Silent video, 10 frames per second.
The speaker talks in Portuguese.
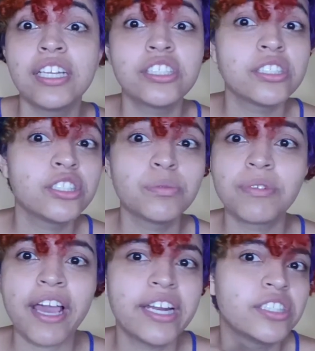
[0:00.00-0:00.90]
Listas de
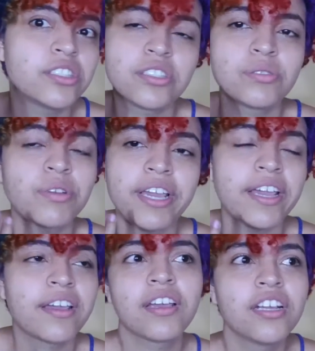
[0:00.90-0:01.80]
mulheres do
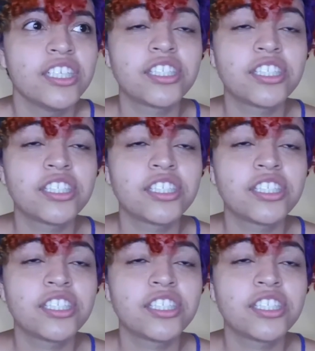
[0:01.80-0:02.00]
quê?